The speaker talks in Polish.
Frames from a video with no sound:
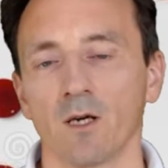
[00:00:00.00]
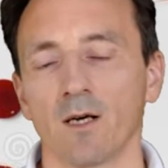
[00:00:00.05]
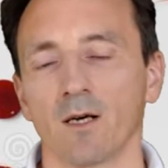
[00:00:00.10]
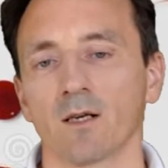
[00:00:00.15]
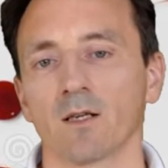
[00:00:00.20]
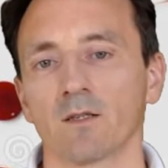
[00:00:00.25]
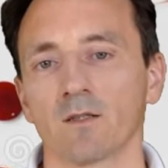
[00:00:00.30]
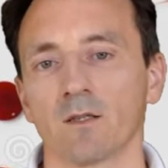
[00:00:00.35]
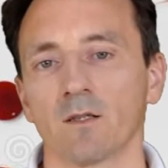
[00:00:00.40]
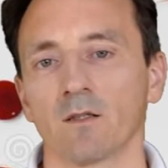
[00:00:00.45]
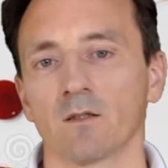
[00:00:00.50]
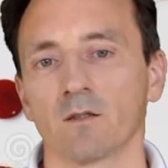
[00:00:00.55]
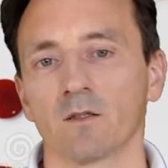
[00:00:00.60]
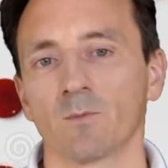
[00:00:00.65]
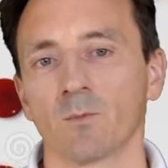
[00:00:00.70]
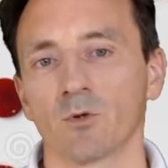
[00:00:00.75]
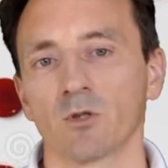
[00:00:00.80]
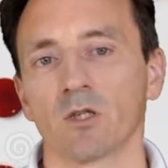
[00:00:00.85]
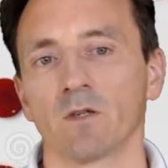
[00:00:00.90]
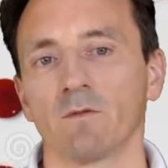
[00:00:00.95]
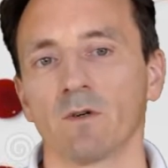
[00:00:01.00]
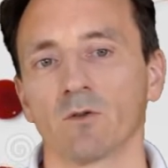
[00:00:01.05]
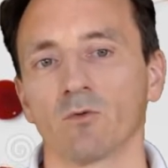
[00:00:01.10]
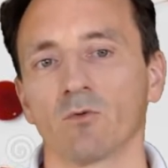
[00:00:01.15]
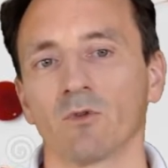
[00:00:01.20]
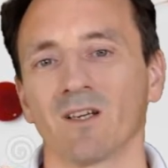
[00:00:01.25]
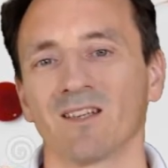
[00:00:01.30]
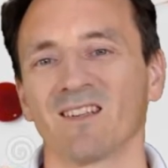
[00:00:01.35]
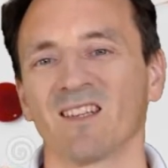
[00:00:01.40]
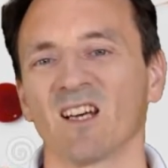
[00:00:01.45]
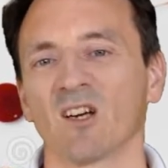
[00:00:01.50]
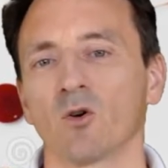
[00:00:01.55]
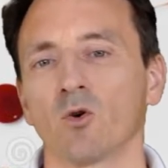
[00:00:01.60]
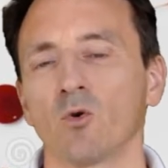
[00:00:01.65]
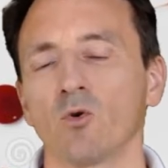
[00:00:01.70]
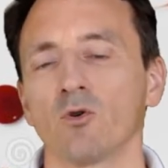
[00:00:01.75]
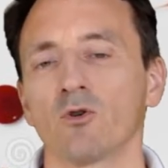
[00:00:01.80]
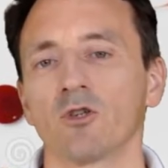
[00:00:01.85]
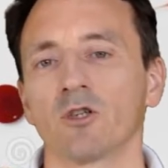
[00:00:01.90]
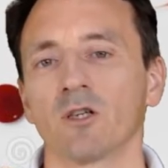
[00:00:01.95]
akcent spoczywa tutaj na
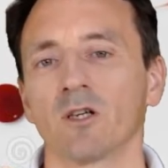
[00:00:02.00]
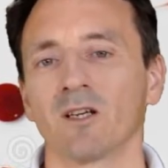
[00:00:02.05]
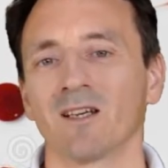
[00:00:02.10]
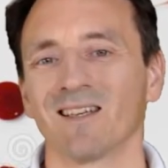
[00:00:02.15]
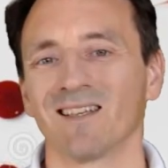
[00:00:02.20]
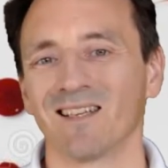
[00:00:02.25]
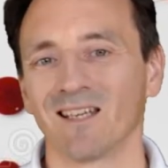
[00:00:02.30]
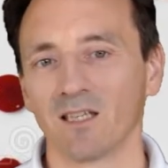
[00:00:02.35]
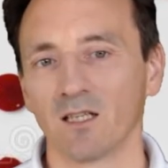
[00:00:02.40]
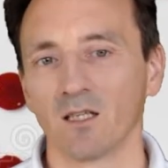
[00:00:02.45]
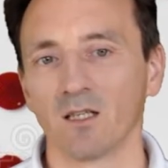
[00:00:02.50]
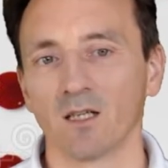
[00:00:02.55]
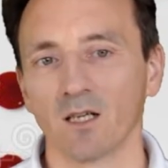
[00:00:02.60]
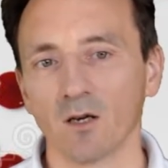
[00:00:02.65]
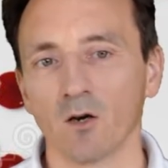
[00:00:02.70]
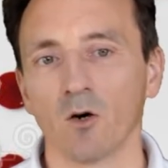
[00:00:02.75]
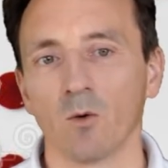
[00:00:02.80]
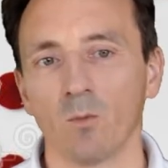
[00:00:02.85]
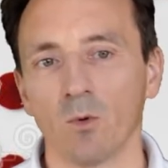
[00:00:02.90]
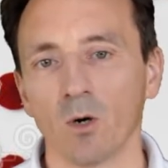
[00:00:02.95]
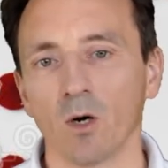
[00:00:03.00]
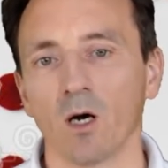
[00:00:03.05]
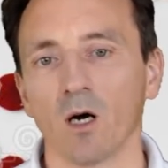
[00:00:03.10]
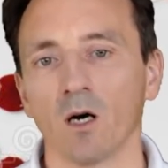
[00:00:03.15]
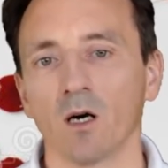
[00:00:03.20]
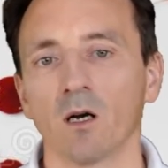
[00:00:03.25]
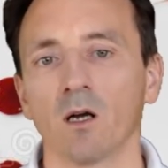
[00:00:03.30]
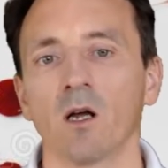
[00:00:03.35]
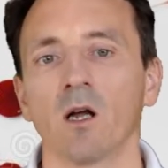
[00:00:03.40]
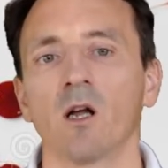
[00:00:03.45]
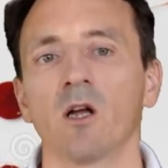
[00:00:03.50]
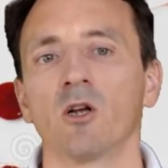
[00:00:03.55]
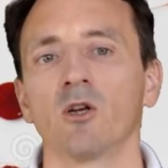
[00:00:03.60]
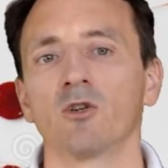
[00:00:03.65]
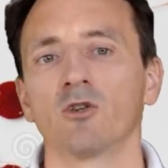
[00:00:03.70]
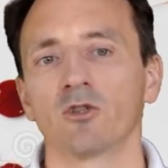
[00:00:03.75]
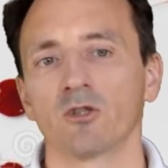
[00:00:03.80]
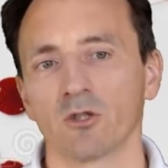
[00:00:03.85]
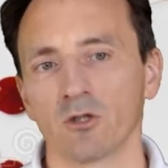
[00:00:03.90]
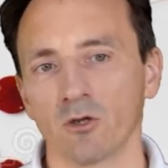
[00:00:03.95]
kulcie jedynego Boga,
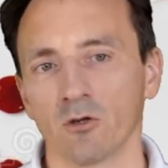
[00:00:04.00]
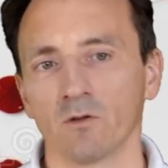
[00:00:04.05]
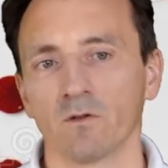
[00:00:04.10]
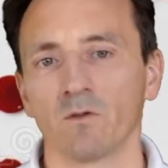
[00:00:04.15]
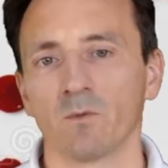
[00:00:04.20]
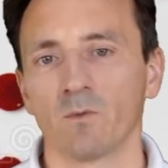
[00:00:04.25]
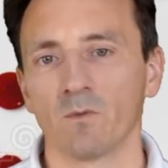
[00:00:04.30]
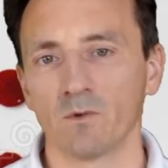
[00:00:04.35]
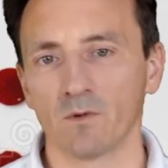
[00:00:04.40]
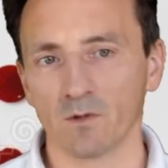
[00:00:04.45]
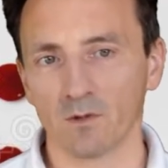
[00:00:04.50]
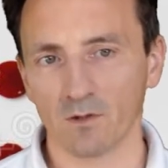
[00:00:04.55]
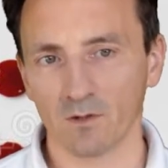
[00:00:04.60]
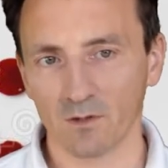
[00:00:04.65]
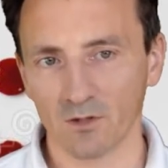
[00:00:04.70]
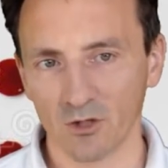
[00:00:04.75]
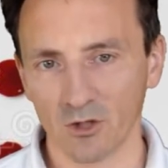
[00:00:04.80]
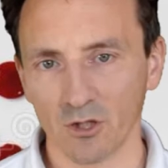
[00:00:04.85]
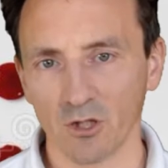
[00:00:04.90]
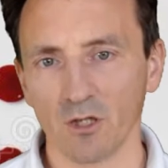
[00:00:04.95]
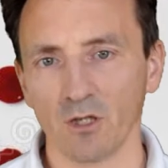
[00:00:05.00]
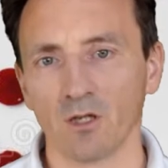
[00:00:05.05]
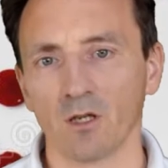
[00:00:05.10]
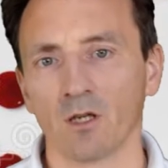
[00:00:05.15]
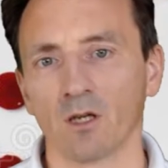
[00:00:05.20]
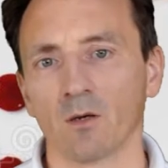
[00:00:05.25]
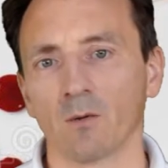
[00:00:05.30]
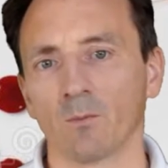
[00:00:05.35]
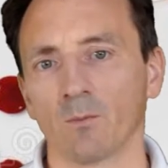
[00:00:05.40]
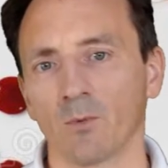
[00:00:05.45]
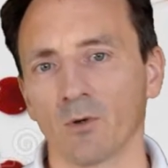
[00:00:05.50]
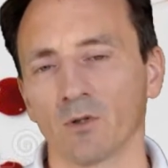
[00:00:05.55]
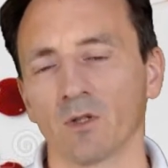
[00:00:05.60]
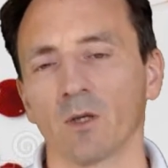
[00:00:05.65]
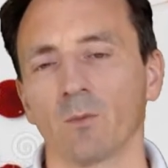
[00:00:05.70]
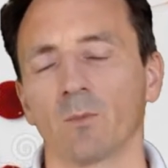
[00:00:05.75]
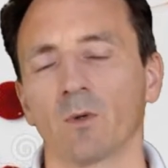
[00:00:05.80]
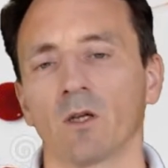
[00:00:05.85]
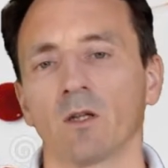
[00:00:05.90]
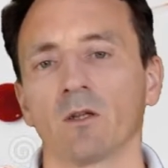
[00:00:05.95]
stąd silne
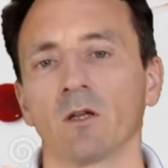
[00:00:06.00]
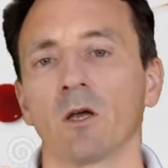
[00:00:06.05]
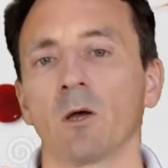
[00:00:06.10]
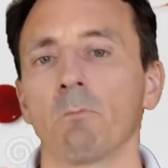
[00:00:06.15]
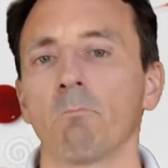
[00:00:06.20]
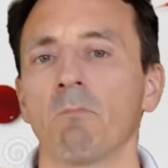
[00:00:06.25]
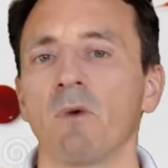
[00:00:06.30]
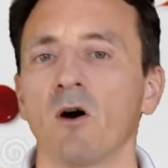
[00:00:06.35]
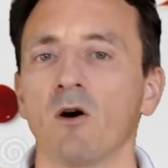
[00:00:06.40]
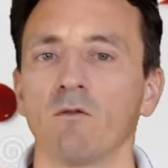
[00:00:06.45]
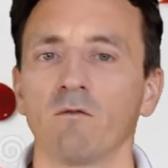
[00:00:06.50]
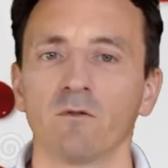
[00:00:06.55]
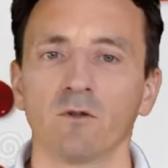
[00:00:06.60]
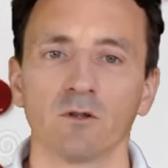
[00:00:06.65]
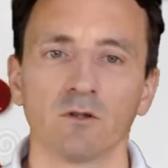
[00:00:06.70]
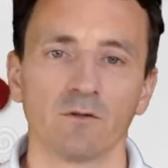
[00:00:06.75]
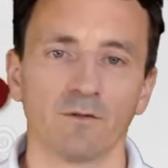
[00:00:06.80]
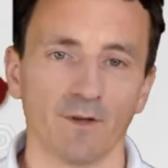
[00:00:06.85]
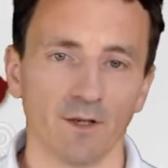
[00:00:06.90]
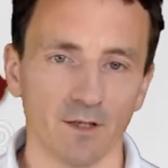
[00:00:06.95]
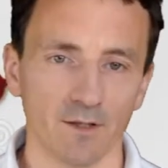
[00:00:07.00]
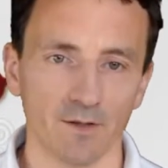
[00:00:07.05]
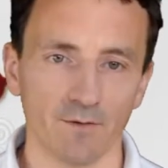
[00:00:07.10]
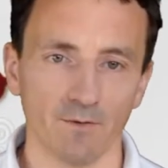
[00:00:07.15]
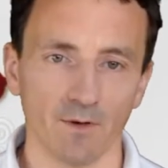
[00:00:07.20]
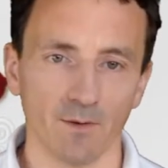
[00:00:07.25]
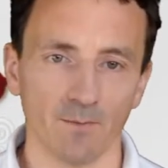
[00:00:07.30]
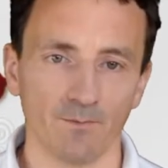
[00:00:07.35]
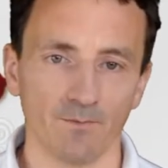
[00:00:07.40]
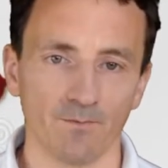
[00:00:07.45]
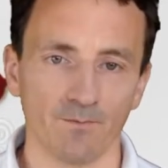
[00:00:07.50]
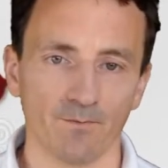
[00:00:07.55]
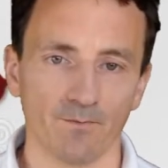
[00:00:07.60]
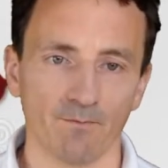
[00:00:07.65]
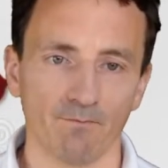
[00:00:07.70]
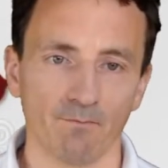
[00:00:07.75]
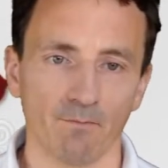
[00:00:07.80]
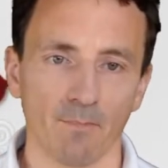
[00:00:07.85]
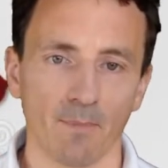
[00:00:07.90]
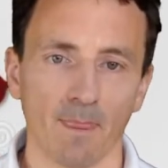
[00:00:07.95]
potępienie bałwochwalstwa.
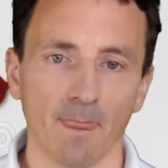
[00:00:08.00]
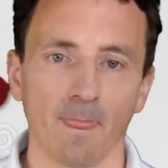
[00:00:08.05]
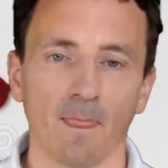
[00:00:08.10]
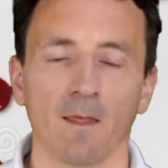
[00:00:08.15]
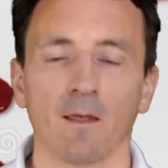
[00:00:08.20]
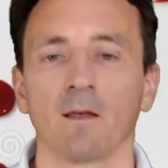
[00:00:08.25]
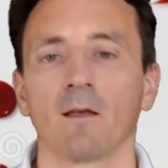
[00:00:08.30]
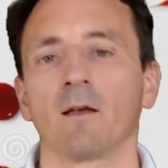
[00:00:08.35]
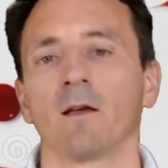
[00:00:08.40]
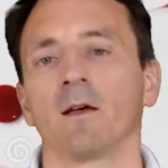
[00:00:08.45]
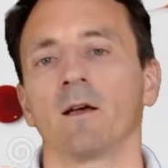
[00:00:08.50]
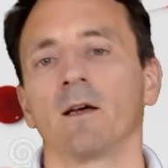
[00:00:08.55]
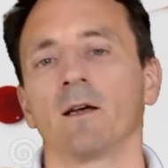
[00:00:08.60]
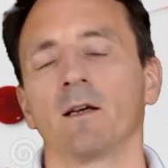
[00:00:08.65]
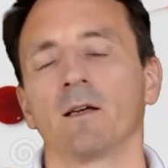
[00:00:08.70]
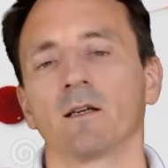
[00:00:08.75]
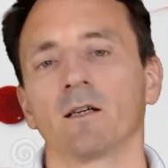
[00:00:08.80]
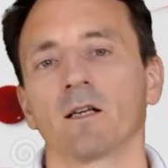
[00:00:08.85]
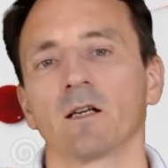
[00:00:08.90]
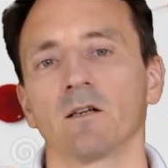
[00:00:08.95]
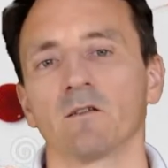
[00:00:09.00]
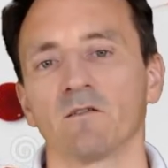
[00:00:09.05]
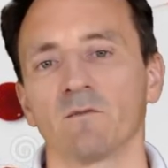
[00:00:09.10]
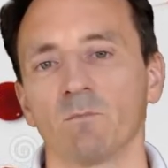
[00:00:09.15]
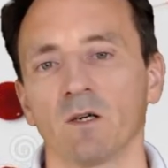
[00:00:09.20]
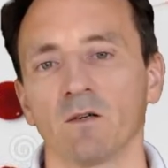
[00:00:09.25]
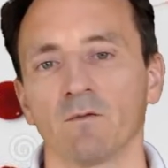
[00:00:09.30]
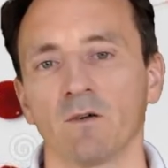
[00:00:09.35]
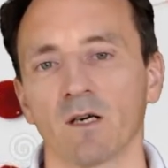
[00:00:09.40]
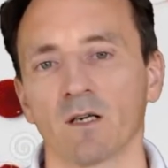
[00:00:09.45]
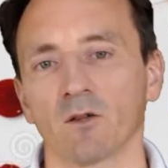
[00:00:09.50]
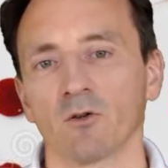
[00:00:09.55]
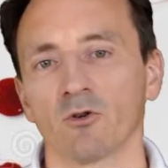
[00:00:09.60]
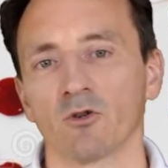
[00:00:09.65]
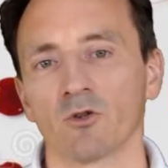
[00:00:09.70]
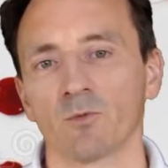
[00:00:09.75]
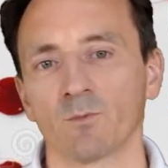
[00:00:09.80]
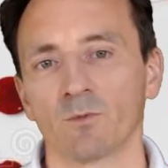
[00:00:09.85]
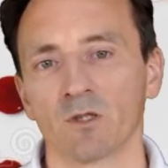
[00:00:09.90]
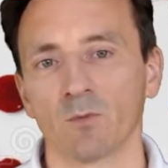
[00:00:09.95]
Krew ma
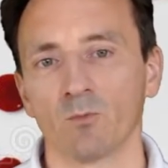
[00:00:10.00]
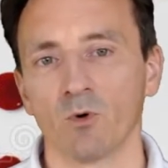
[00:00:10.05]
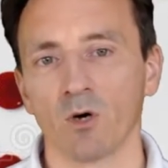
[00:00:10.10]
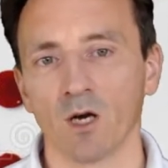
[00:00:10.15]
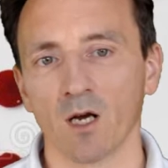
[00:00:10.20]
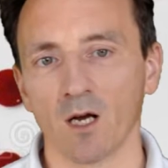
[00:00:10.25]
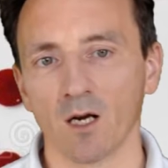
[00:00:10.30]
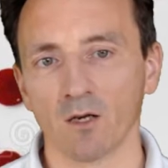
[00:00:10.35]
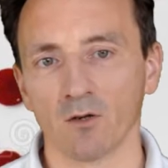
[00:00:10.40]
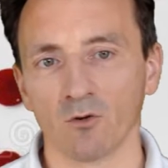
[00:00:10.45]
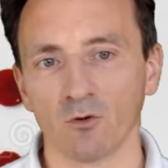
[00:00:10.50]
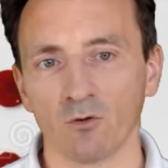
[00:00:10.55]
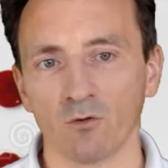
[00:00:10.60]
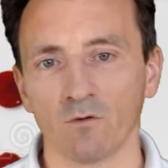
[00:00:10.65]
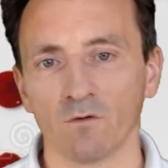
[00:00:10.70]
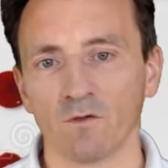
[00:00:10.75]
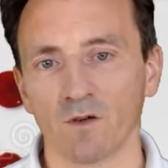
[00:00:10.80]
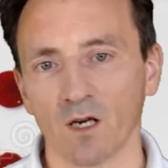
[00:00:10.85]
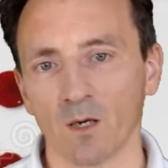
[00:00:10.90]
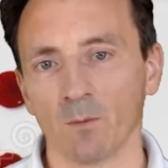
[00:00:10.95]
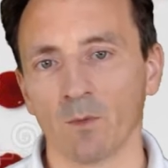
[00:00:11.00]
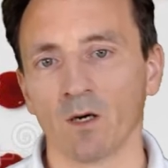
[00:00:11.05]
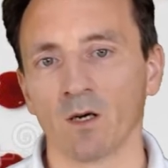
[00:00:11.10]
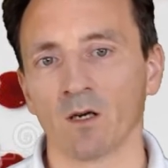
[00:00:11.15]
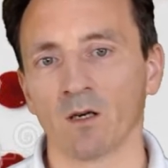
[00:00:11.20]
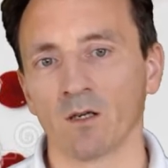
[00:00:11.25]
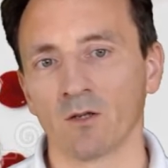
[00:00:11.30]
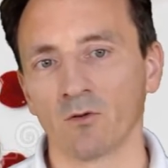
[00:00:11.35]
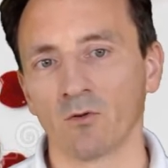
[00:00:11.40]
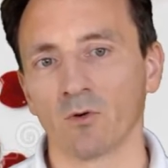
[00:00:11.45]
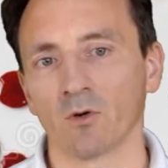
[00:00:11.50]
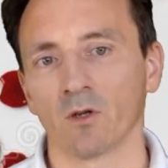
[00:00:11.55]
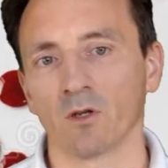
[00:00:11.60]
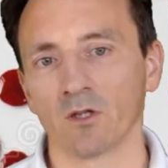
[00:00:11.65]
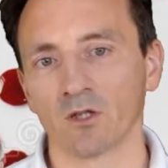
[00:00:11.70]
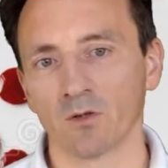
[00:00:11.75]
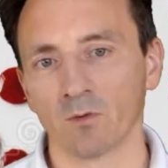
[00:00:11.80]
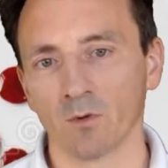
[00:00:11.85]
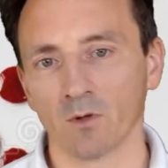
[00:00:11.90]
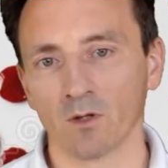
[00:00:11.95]
wartość przebłagalną w ramach liturgii
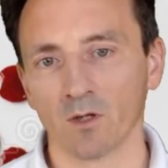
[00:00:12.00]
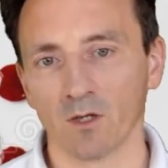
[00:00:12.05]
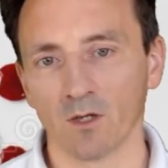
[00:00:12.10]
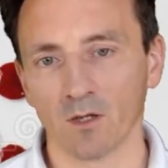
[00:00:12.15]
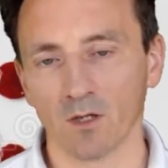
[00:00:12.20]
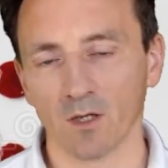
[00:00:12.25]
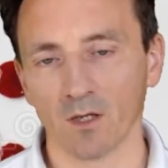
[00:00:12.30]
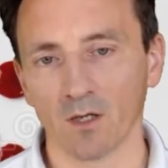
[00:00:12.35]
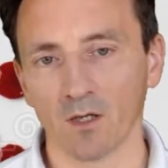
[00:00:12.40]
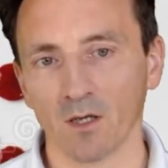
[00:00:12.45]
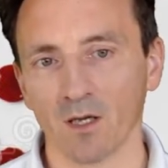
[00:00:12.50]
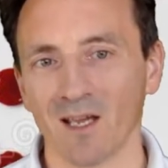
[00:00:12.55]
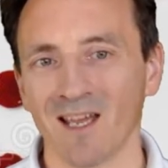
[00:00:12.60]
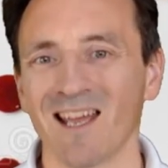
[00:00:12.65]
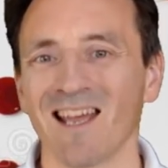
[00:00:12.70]
świątynnej.